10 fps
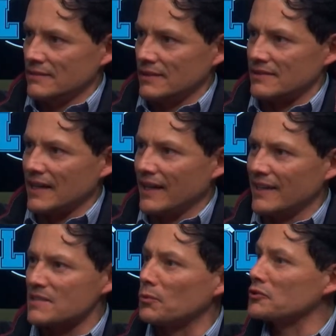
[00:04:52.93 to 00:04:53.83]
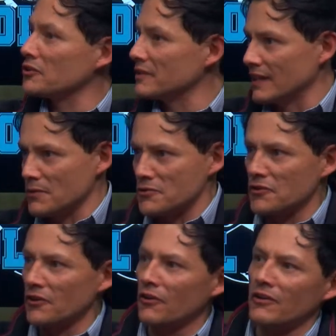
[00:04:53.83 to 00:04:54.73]
Está el spoteo en
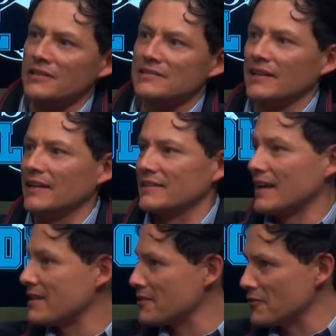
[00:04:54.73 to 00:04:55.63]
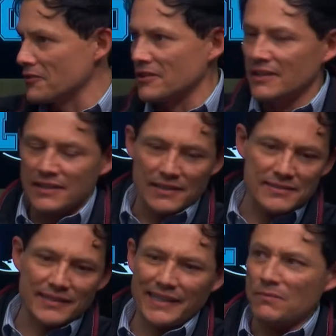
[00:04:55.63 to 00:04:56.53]
televisión, está radio,
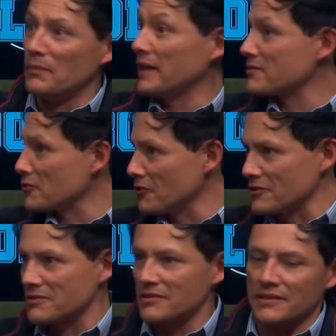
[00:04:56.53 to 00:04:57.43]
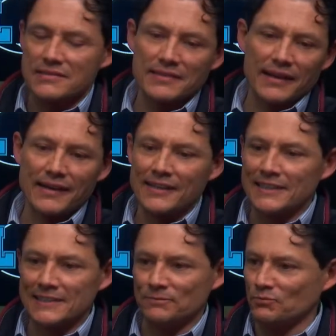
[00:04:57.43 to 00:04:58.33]
están impresos,
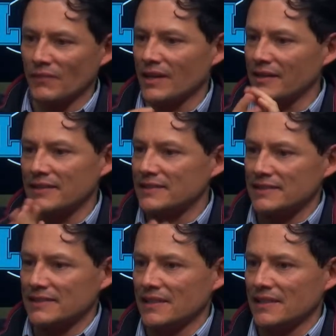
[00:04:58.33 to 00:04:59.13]
está eh,